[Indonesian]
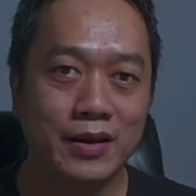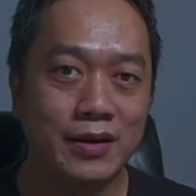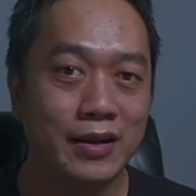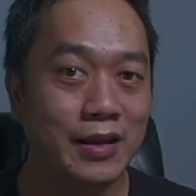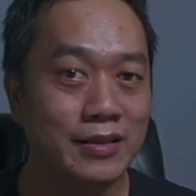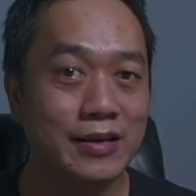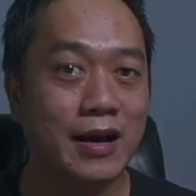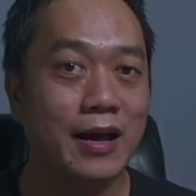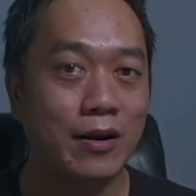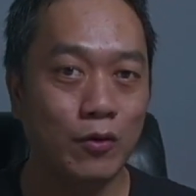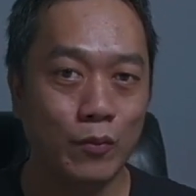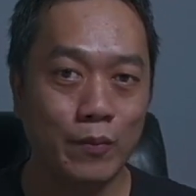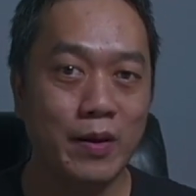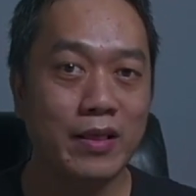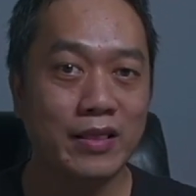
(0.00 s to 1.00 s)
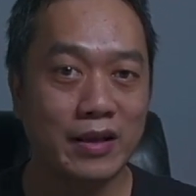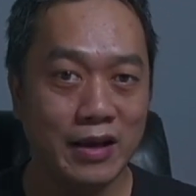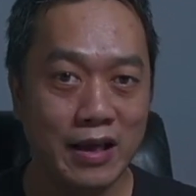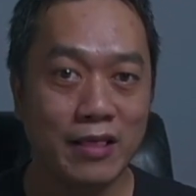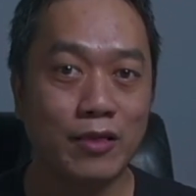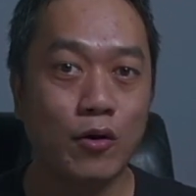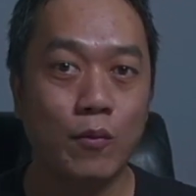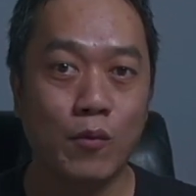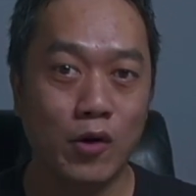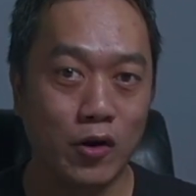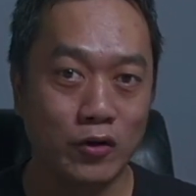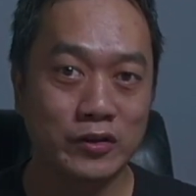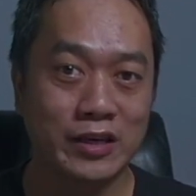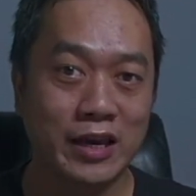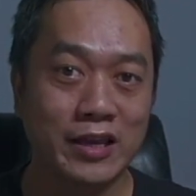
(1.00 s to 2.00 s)
Dan jangan lupa tekan tombol
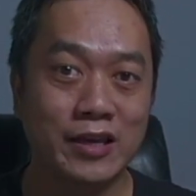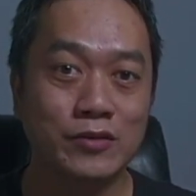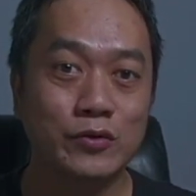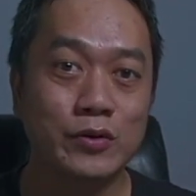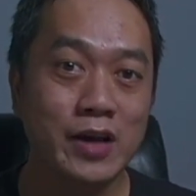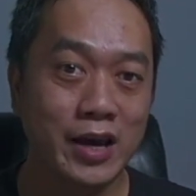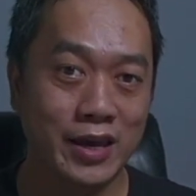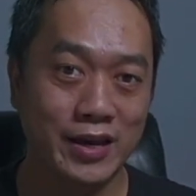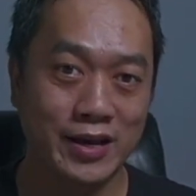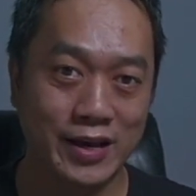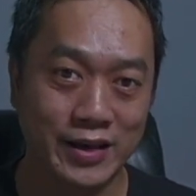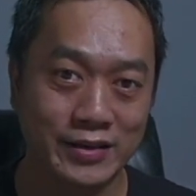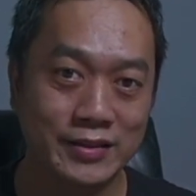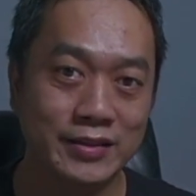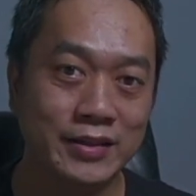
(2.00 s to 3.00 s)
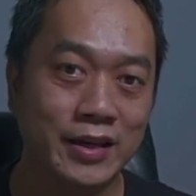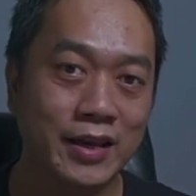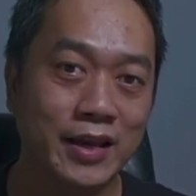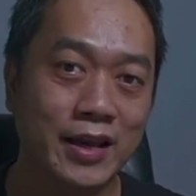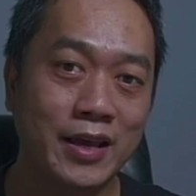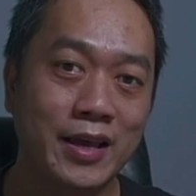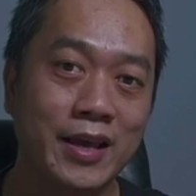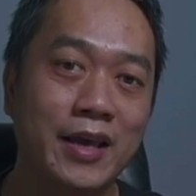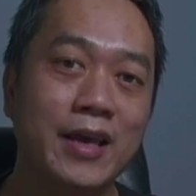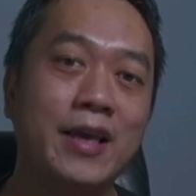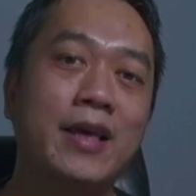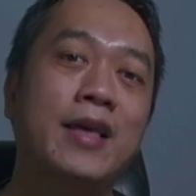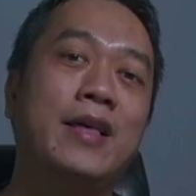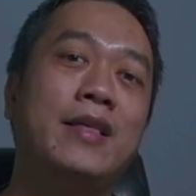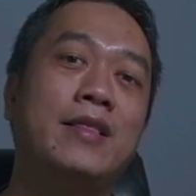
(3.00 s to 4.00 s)
loncengnya juga ya guys.
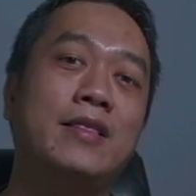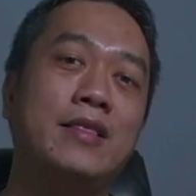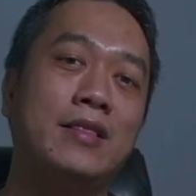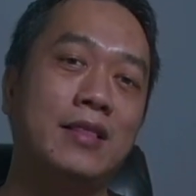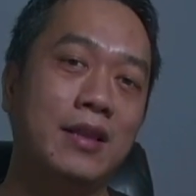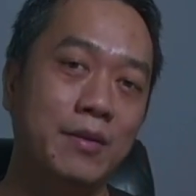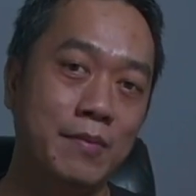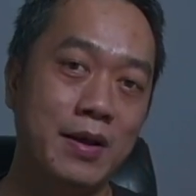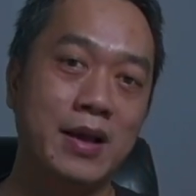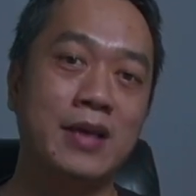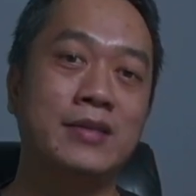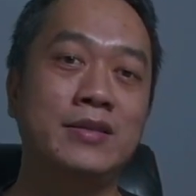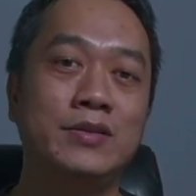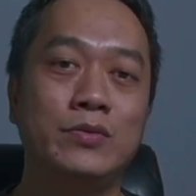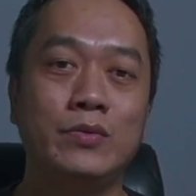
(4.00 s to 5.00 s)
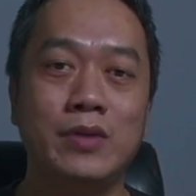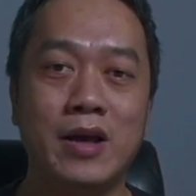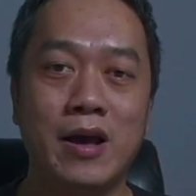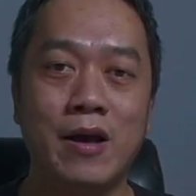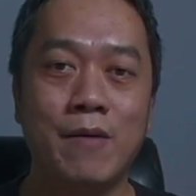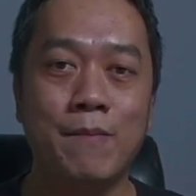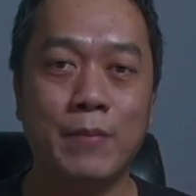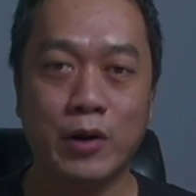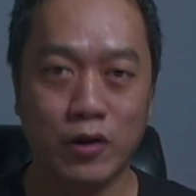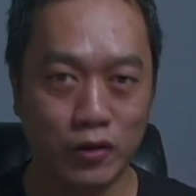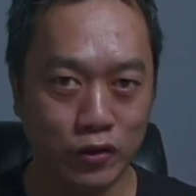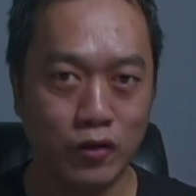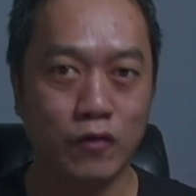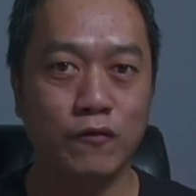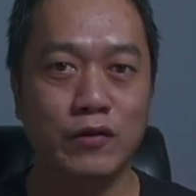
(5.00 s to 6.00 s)
Terima kasih sudah
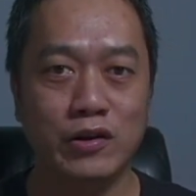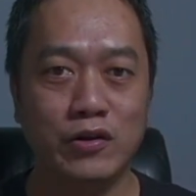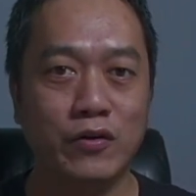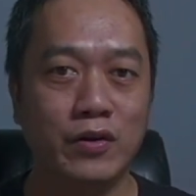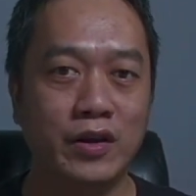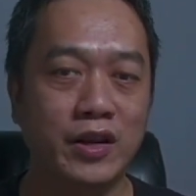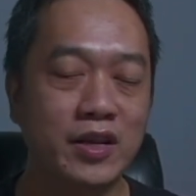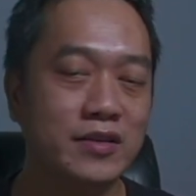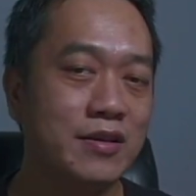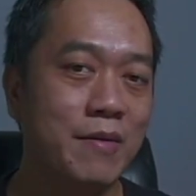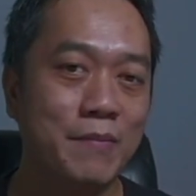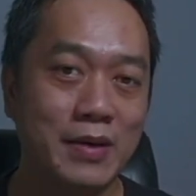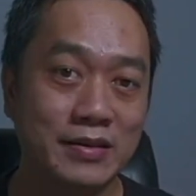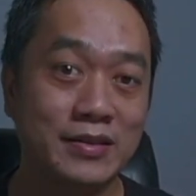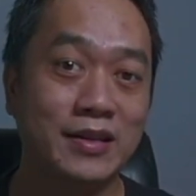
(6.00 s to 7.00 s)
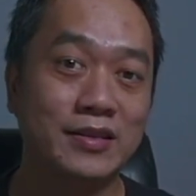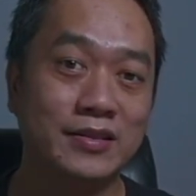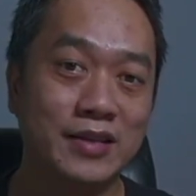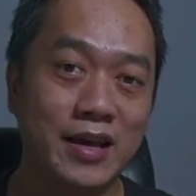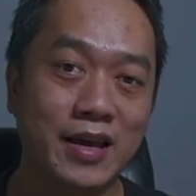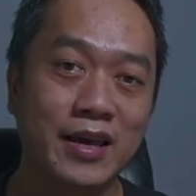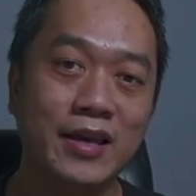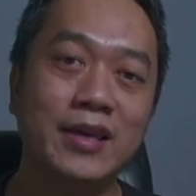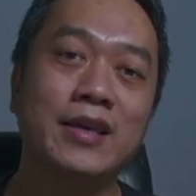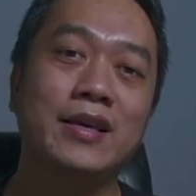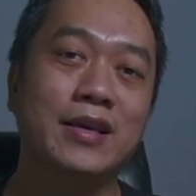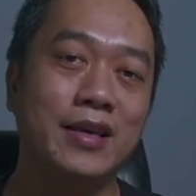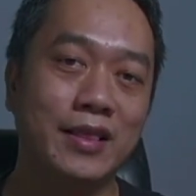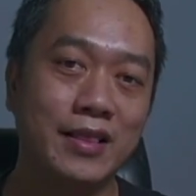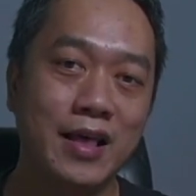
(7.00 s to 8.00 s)
menonton video ini sampai selesai.
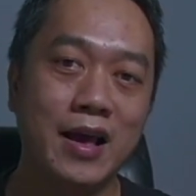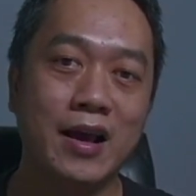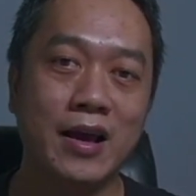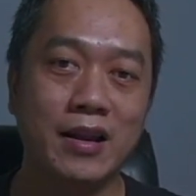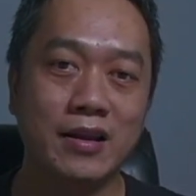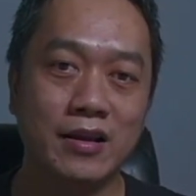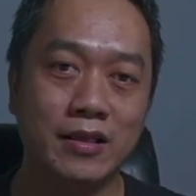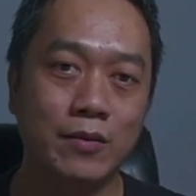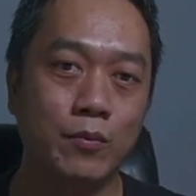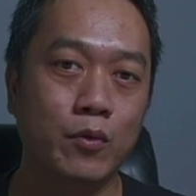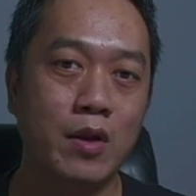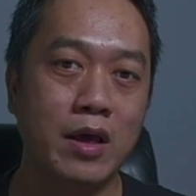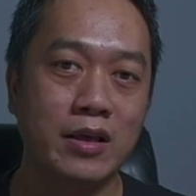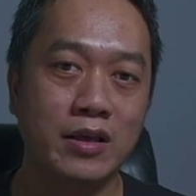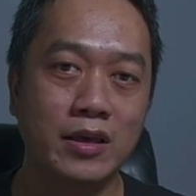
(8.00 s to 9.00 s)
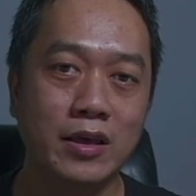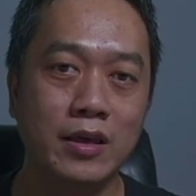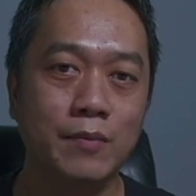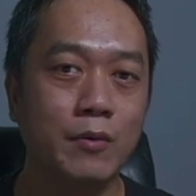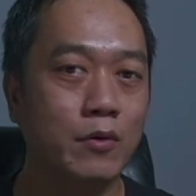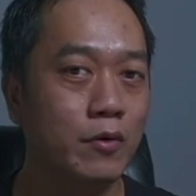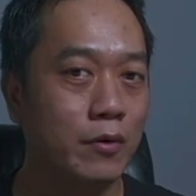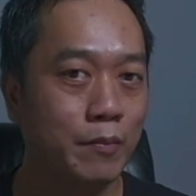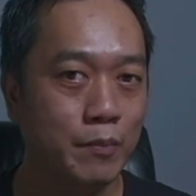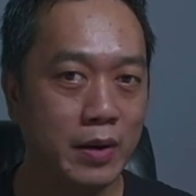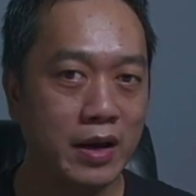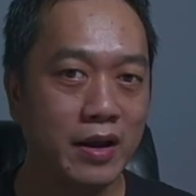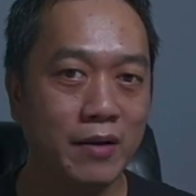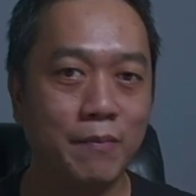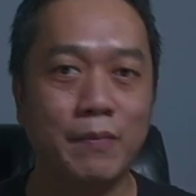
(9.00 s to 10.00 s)
Kita akan ketemu lagi minggu
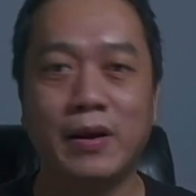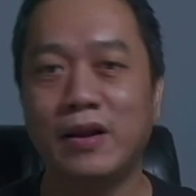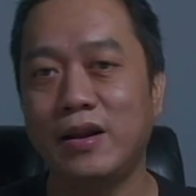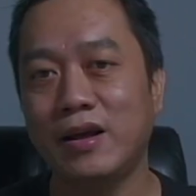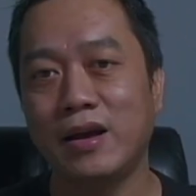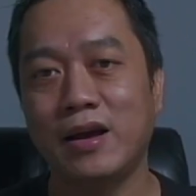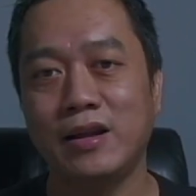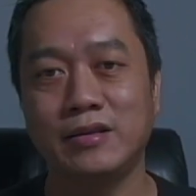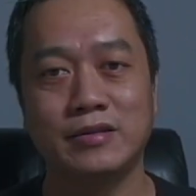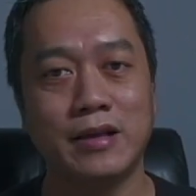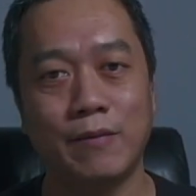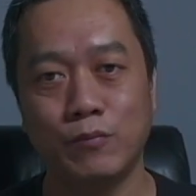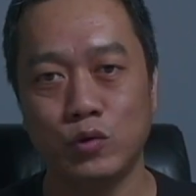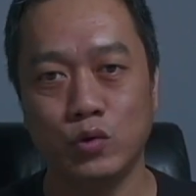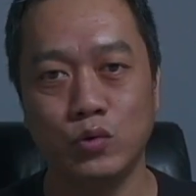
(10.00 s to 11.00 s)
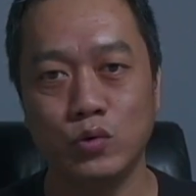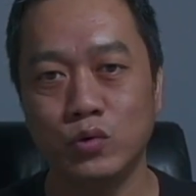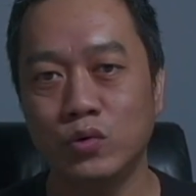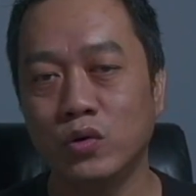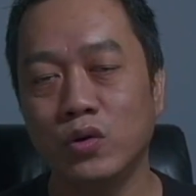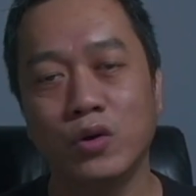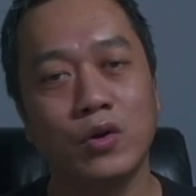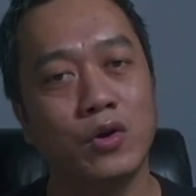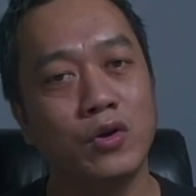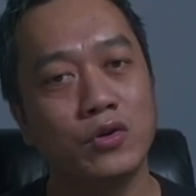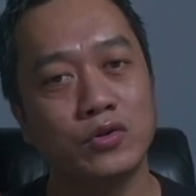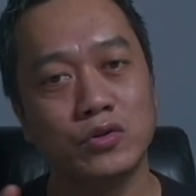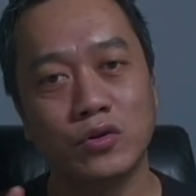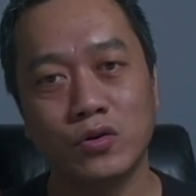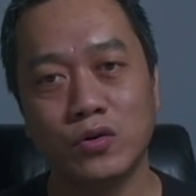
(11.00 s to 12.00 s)
depan pada hari Sabtu.
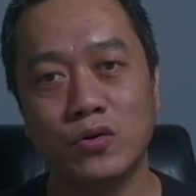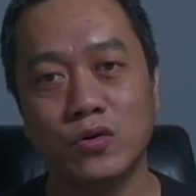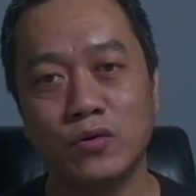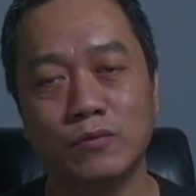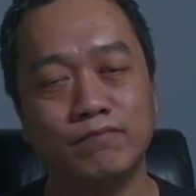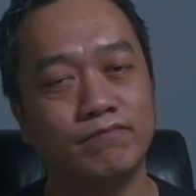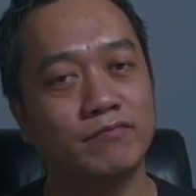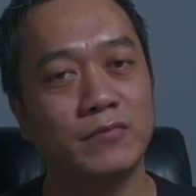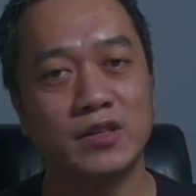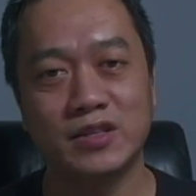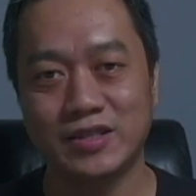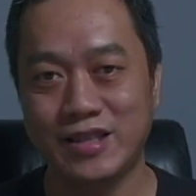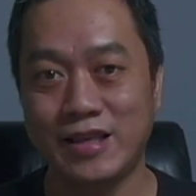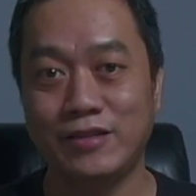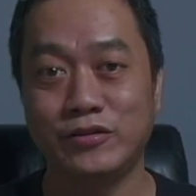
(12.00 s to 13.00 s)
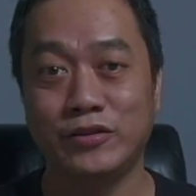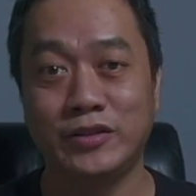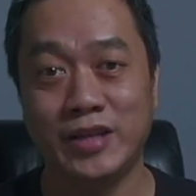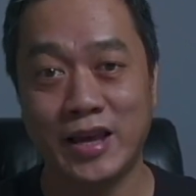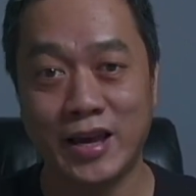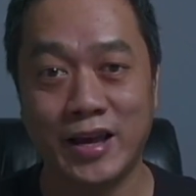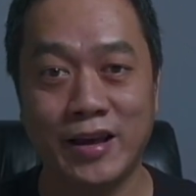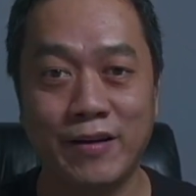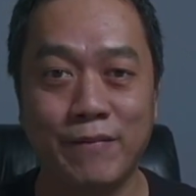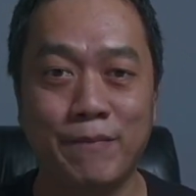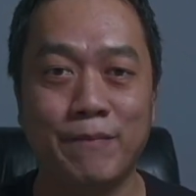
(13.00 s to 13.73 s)
So, stay tune ya.